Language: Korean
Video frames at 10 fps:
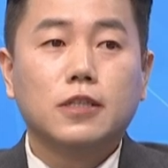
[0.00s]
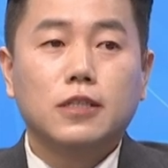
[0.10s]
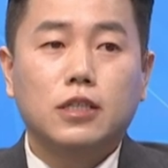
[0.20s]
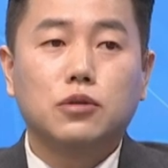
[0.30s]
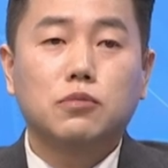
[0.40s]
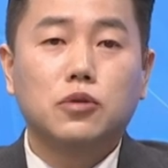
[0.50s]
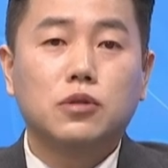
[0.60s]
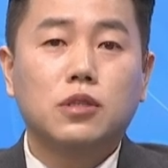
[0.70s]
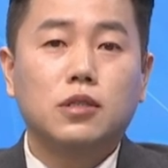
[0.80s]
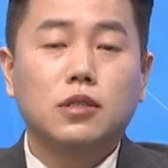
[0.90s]
이
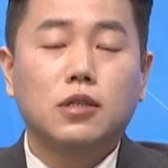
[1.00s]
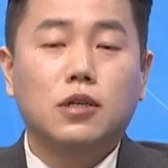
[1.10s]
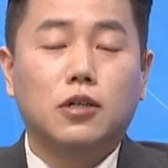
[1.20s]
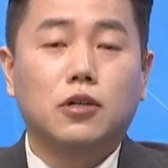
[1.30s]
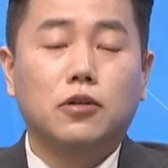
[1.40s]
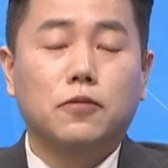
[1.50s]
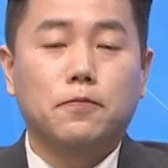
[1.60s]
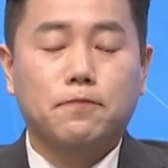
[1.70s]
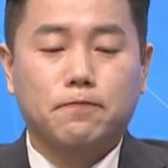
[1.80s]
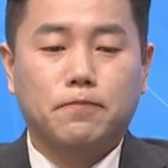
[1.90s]
종목을 어,
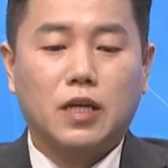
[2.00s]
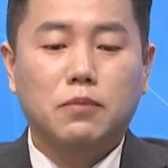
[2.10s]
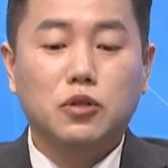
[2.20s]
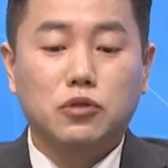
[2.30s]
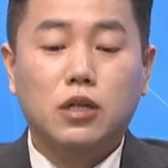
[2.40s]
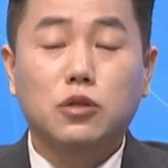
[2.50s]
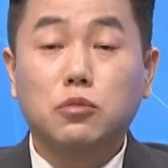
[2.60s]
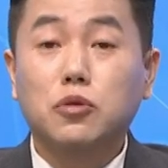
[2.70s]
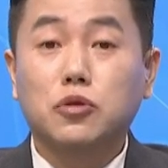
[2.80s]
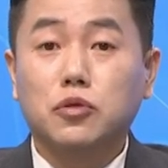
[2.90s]
한번 유레카
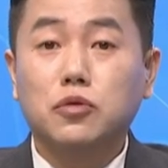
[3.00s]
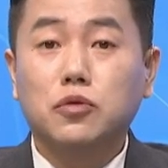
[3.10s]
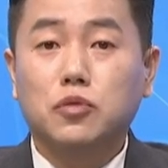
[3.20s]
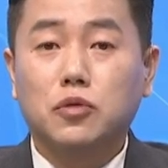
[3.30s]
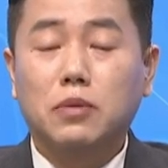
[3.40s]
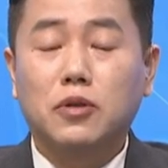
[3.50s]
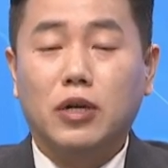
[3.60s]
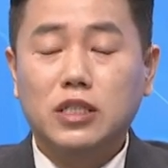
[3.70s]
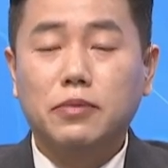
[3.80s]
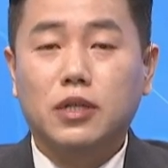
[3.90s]
종목으로 또 한번
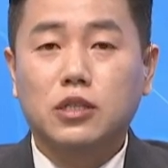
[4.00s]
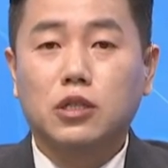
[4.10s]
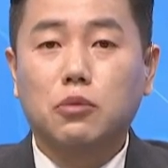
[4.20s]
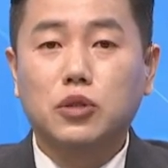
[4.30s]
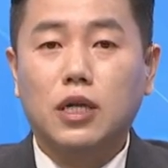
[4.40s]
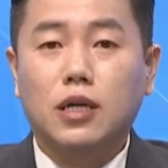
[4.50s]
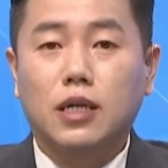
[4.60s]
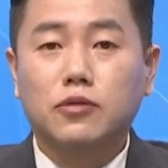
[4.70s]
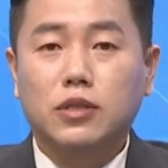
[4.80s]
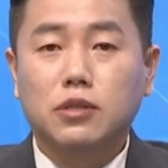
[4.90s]
관심 있게
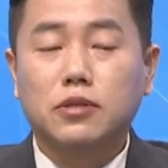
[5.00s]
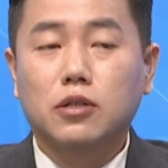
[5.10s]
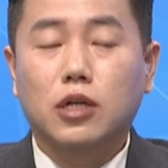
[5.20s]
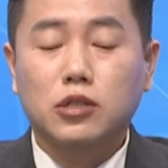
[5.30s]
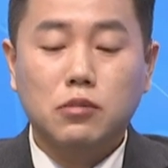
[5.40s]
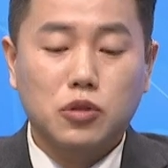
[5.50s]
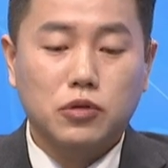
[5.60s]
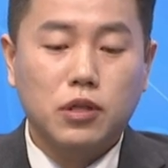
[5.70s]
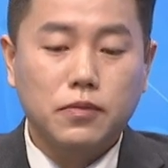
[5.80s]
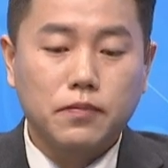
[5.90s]
지켜보자라는 관점에서 가져와
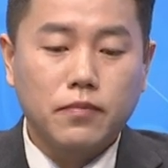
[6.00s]
봤고요.